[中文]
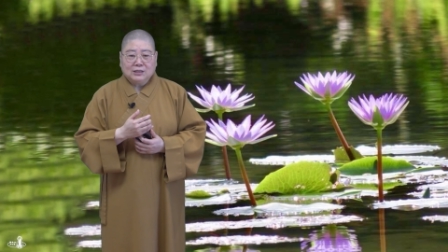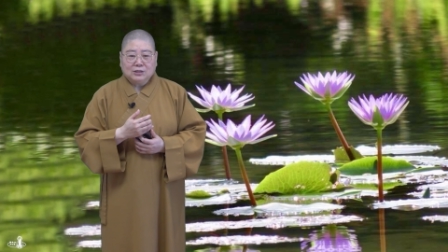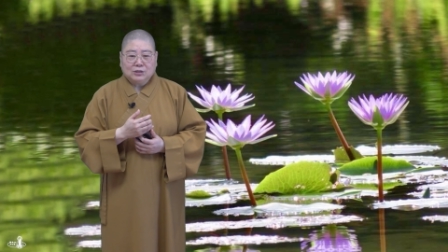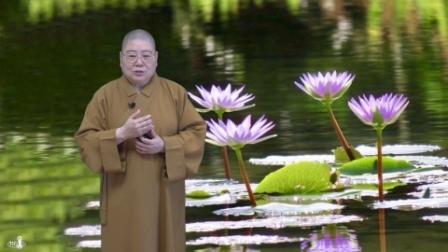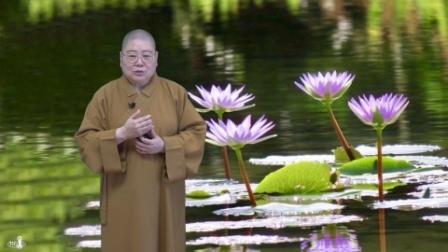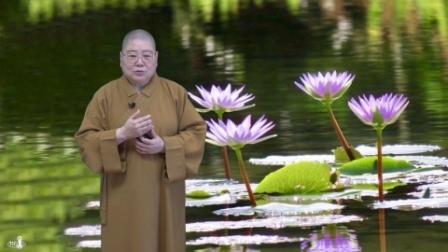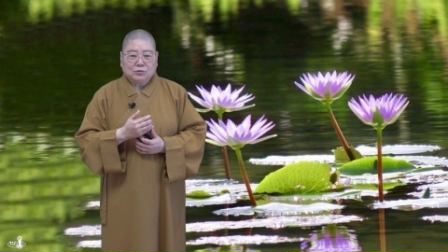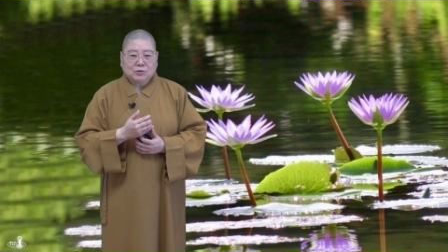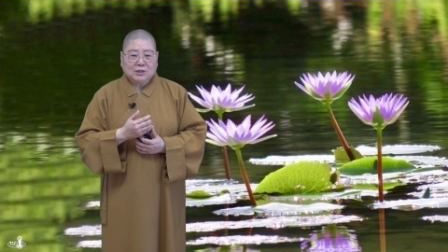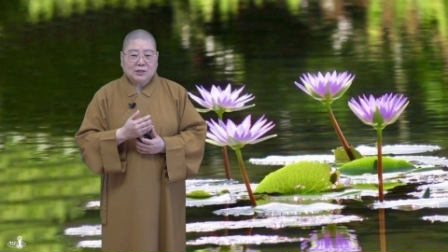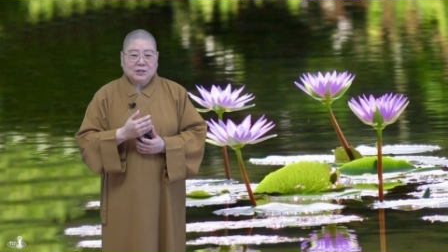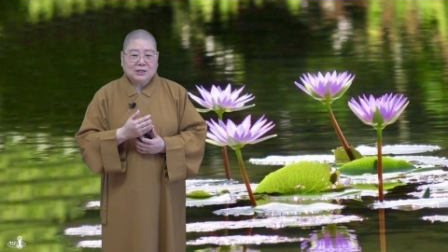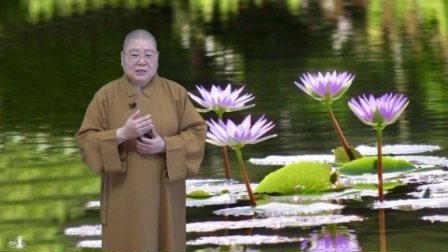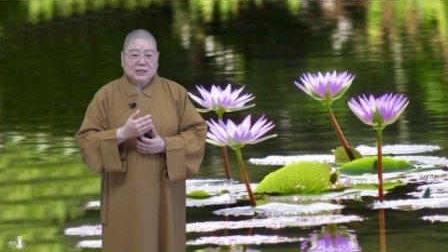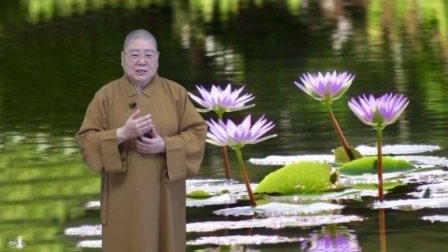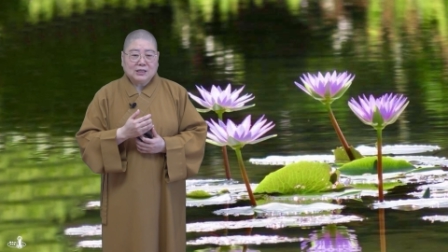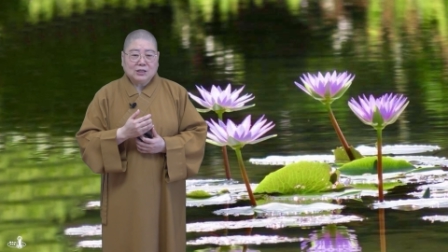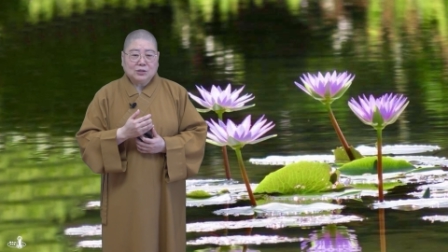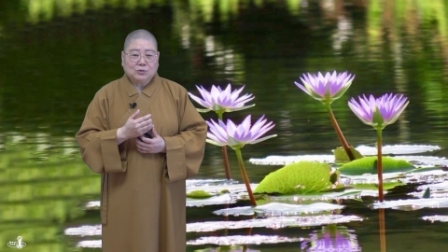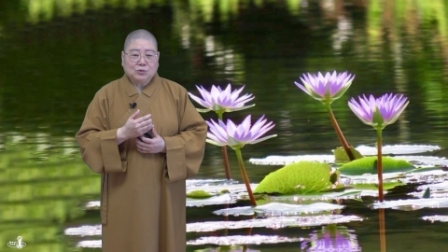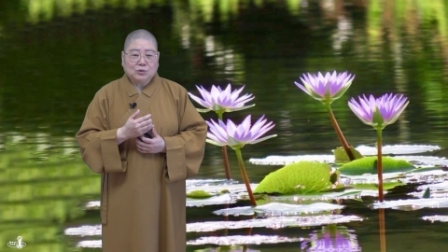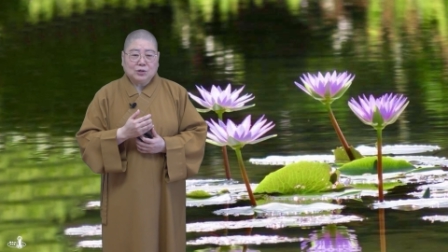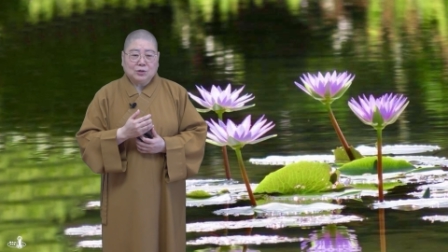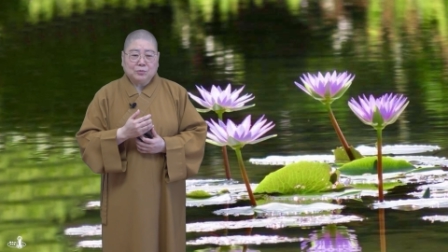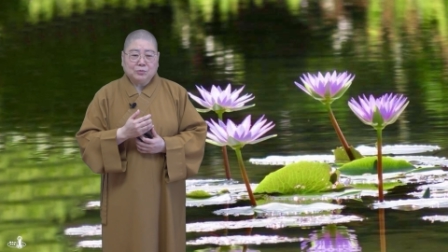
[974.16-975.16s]
就算这
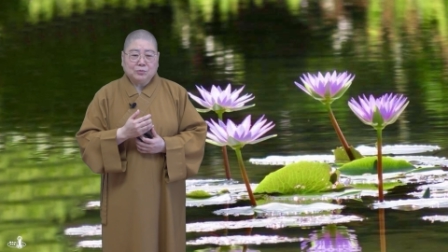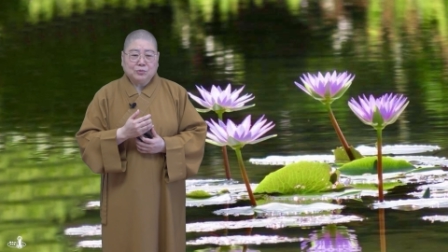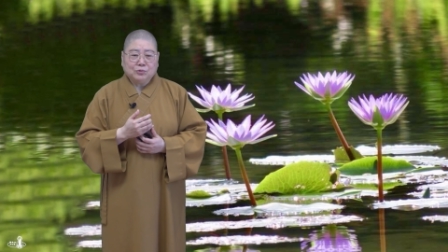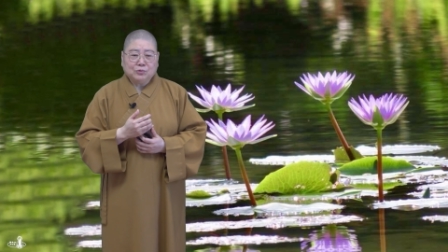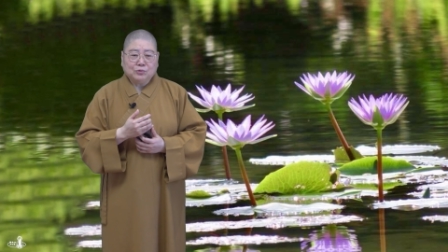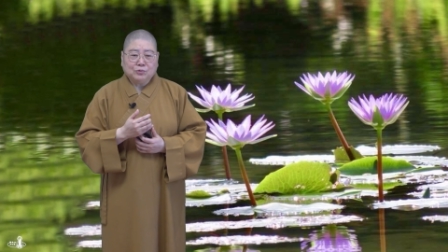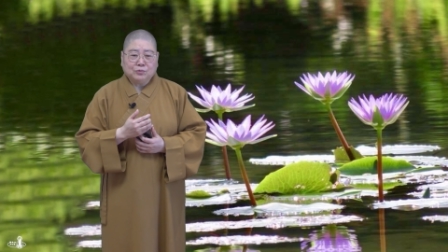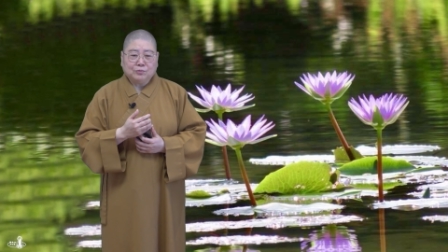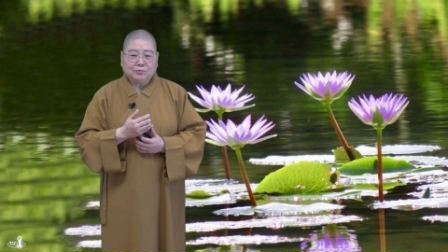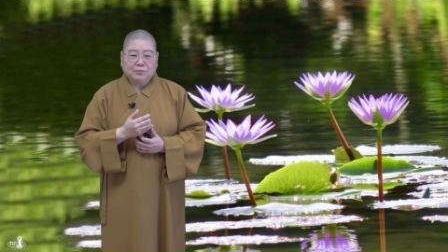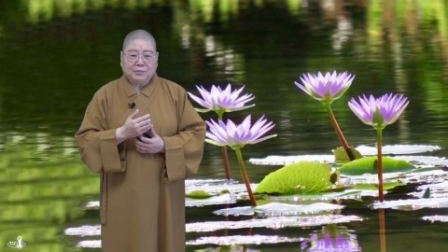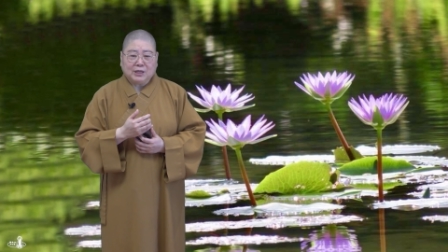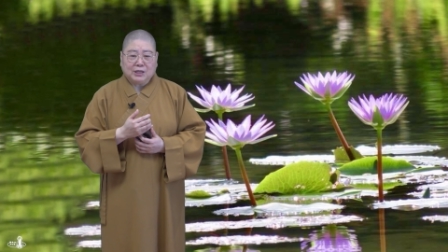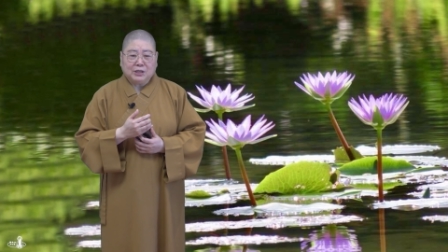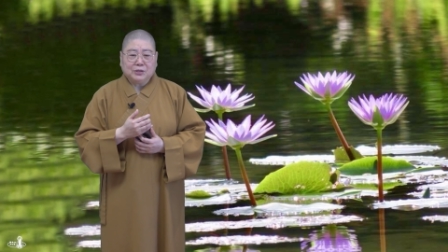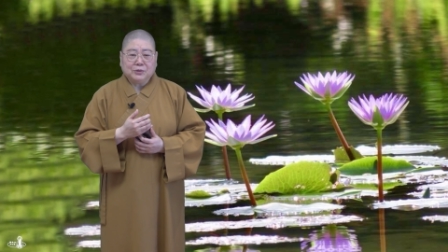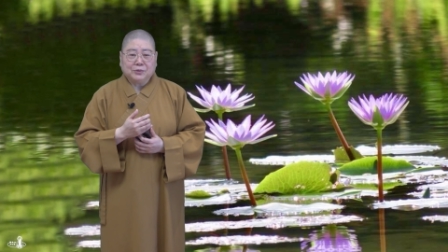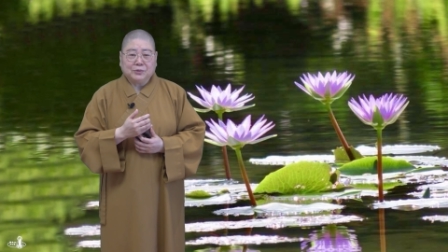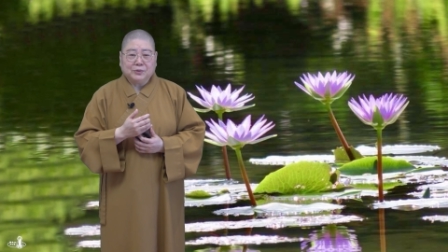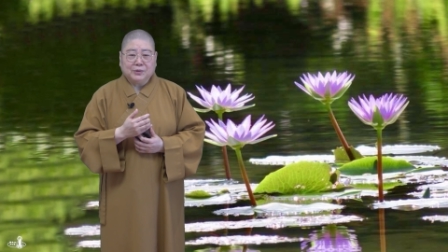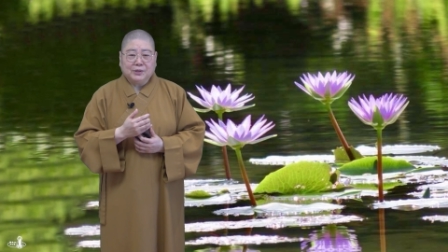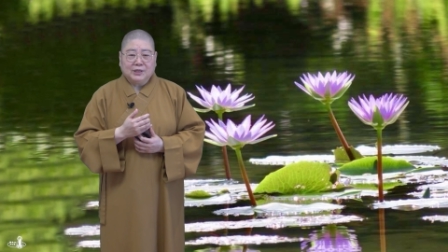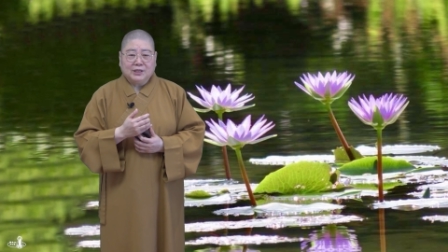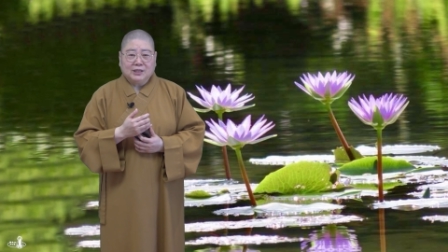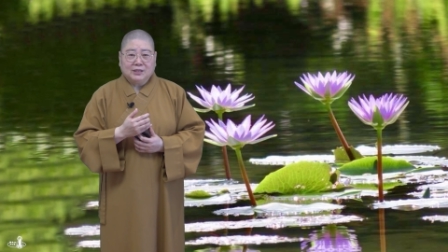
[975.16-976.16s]
些全部没
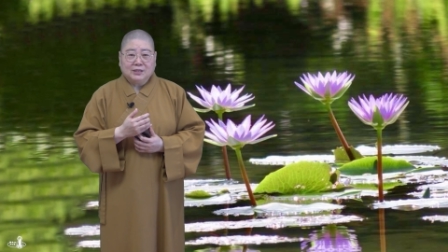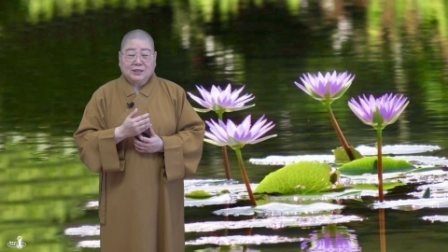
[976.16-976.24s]
有，